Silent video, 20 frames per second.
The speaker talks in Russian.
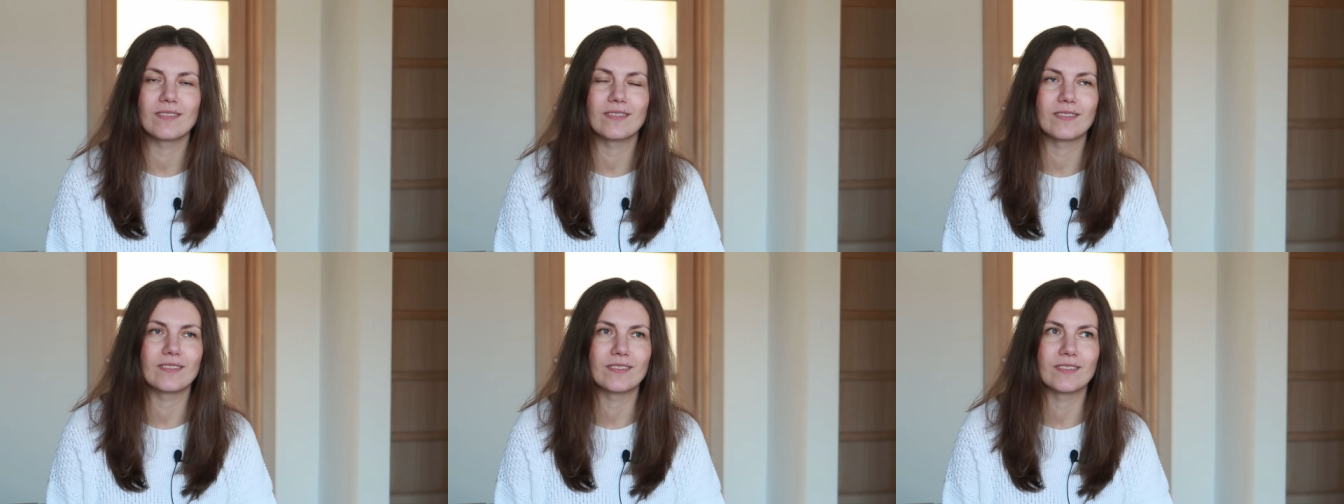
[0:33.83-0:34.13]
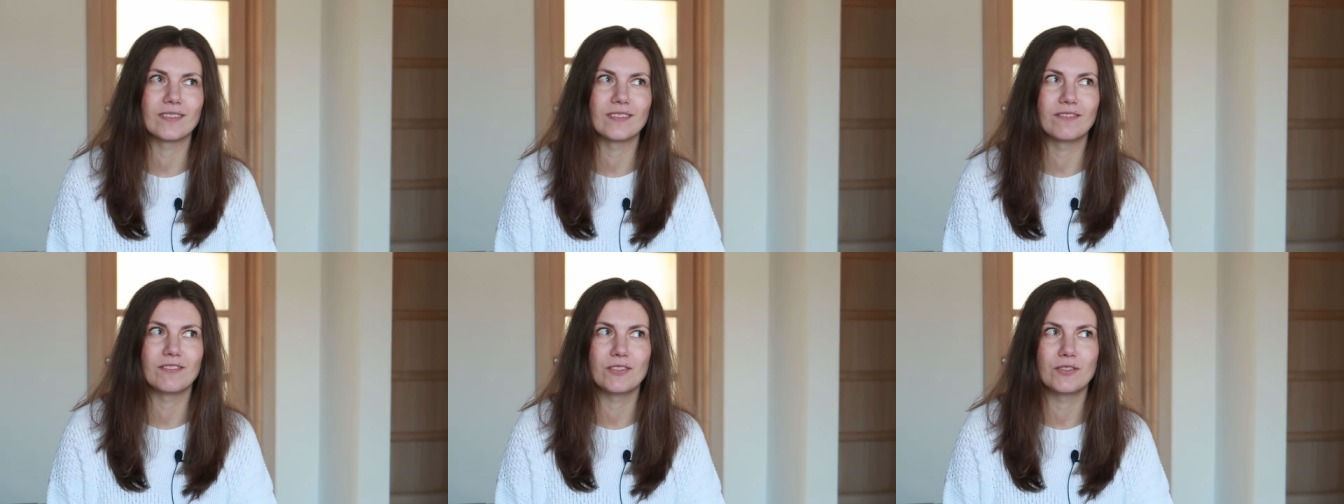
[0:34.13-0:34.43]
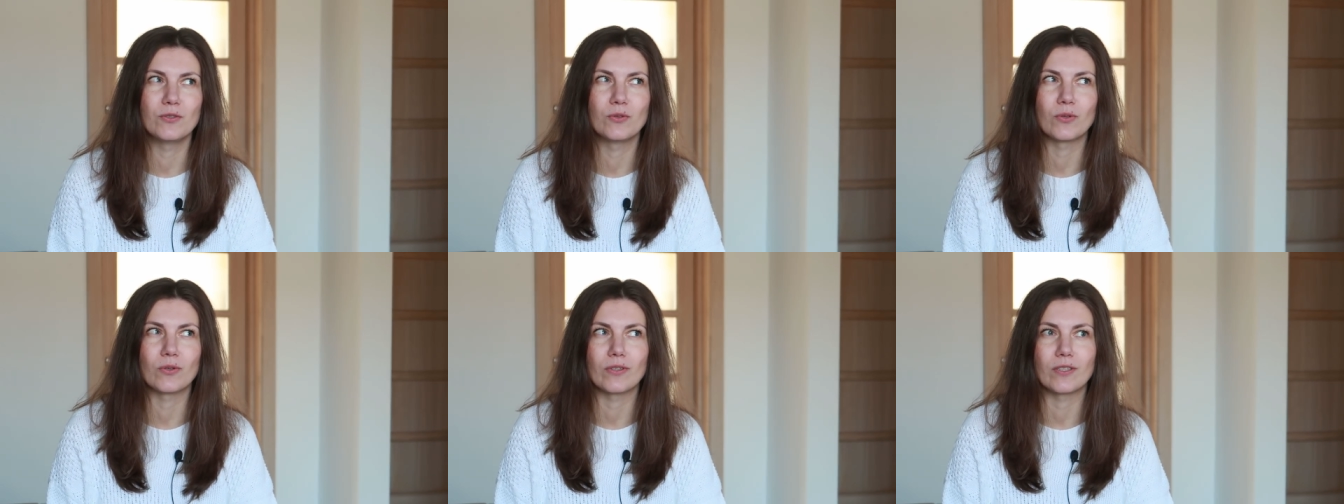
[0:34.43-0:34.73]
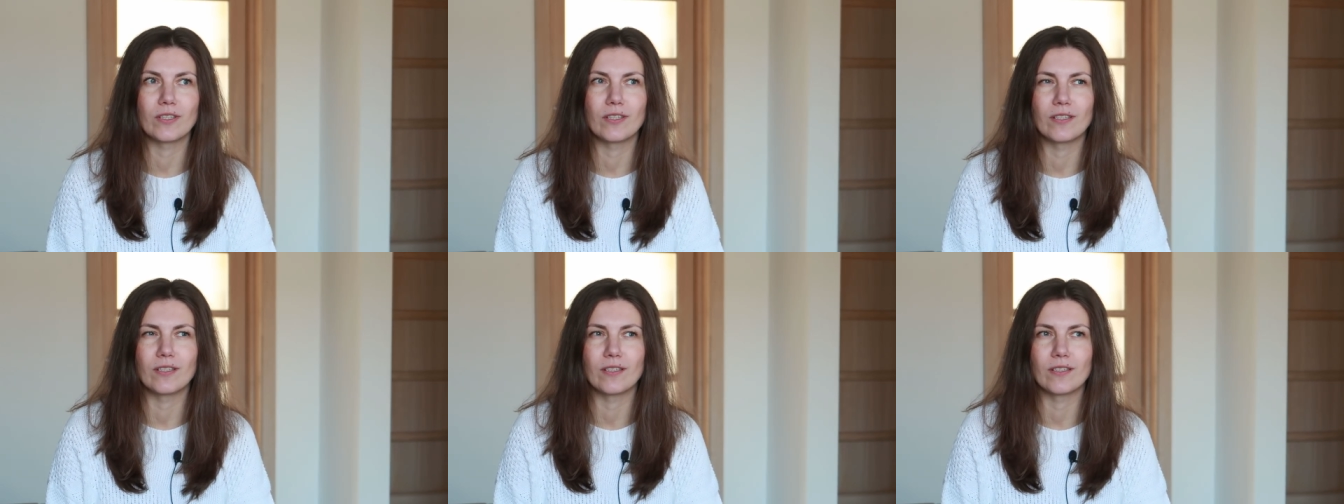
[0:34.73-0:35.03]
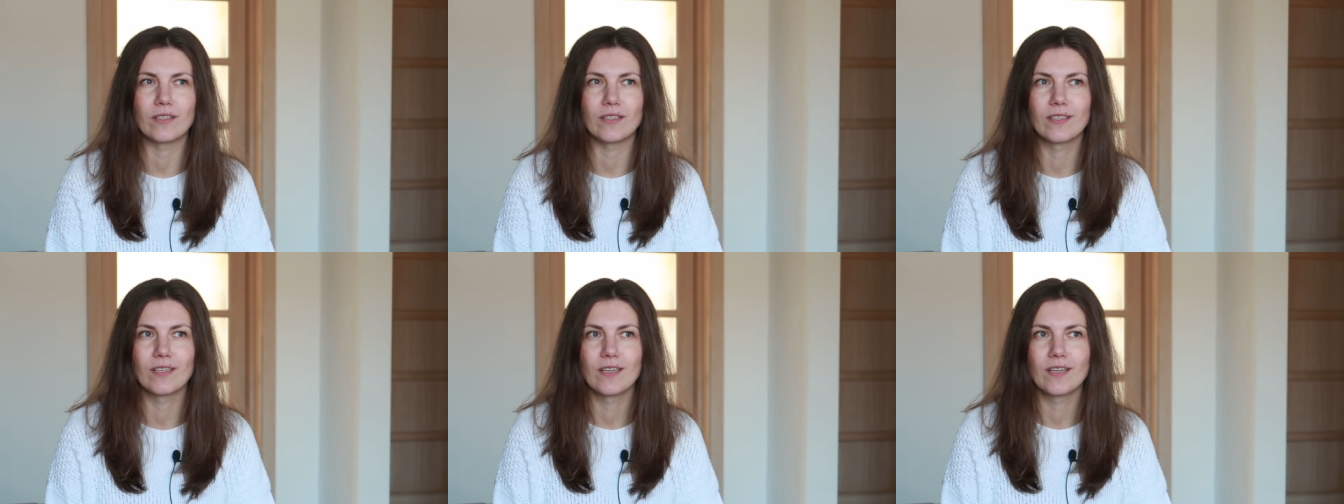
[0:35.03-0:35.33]
э, и видео,
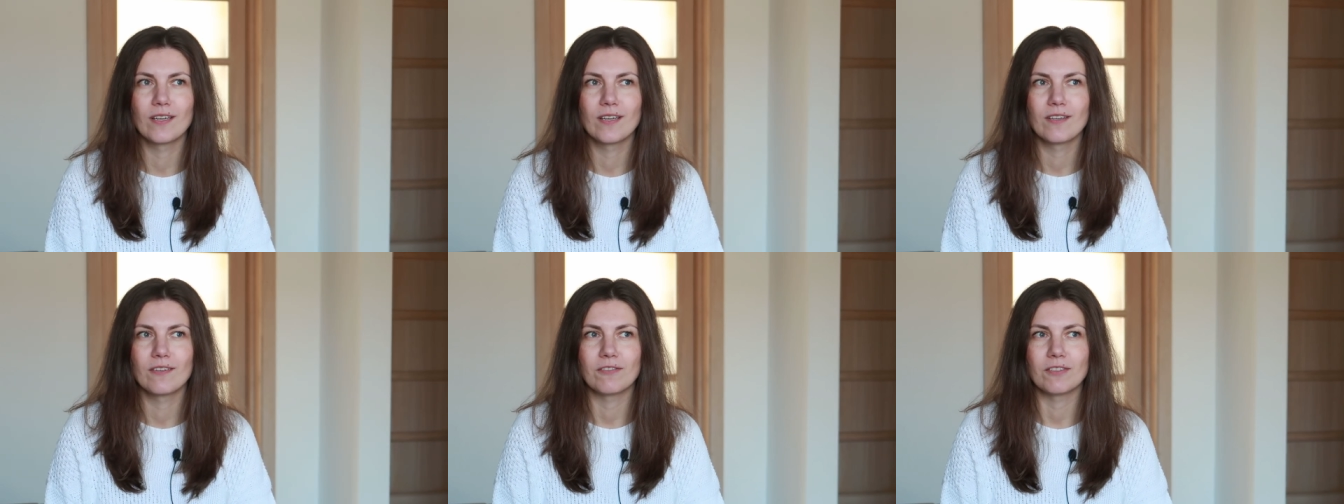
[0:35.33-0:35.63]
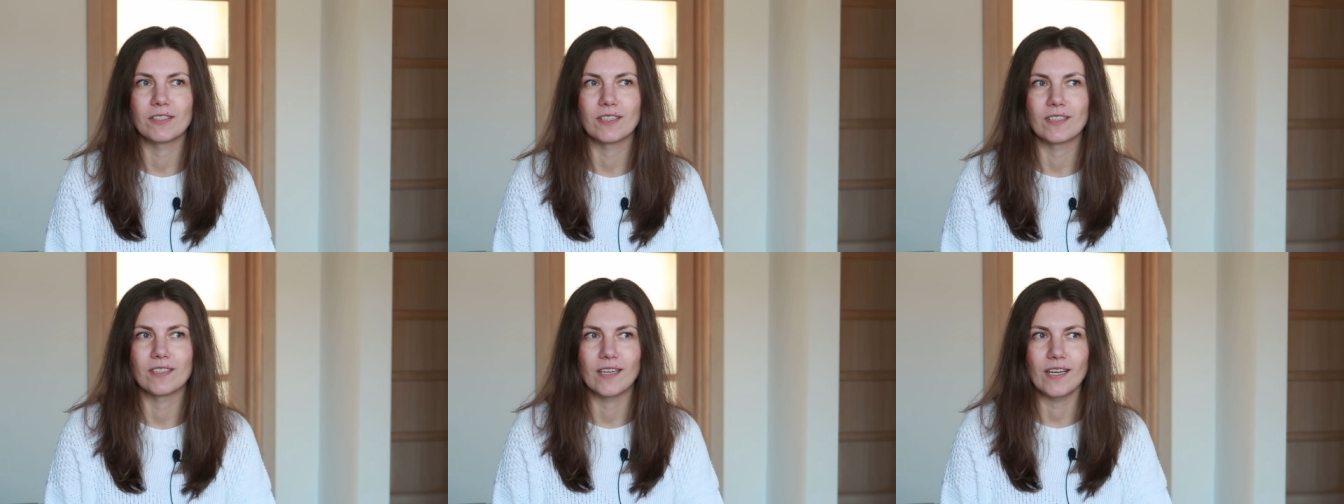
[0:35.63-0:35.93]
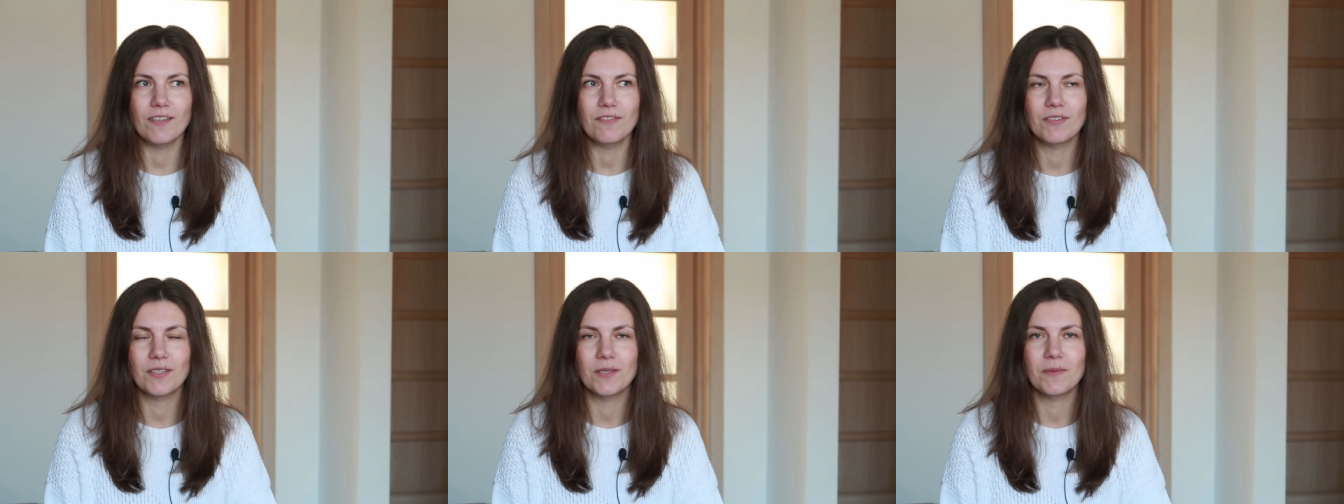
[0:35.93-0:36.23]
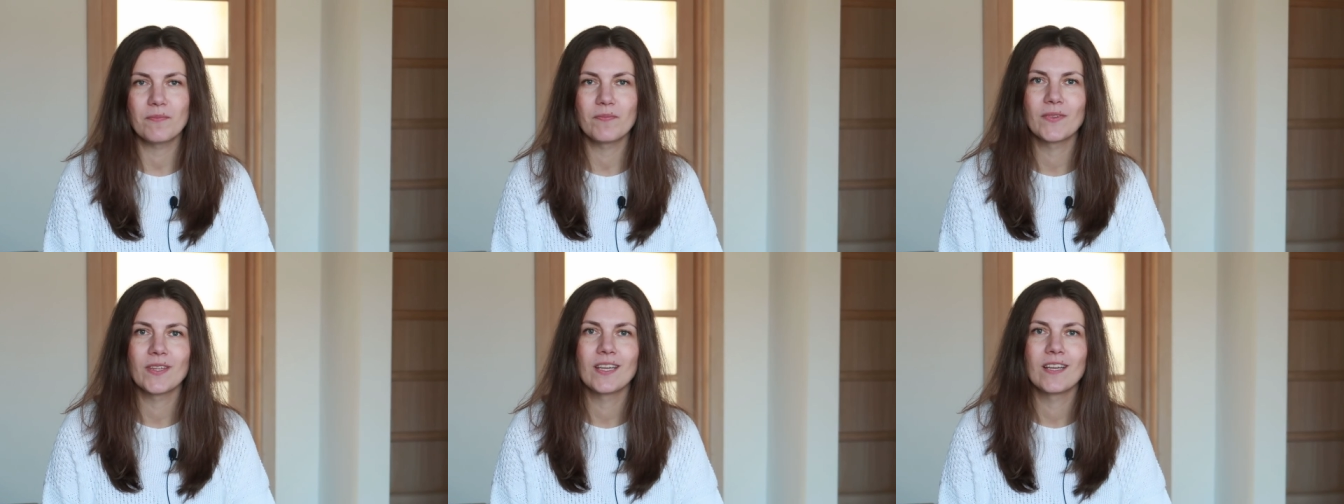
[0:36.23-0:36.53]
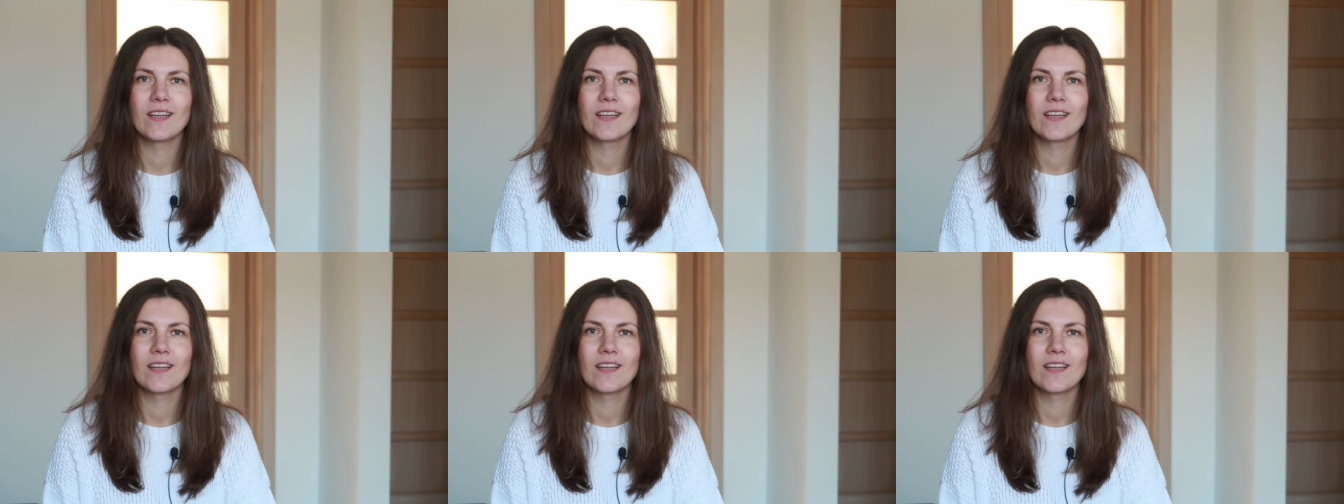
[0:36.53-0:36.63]
и фотографии.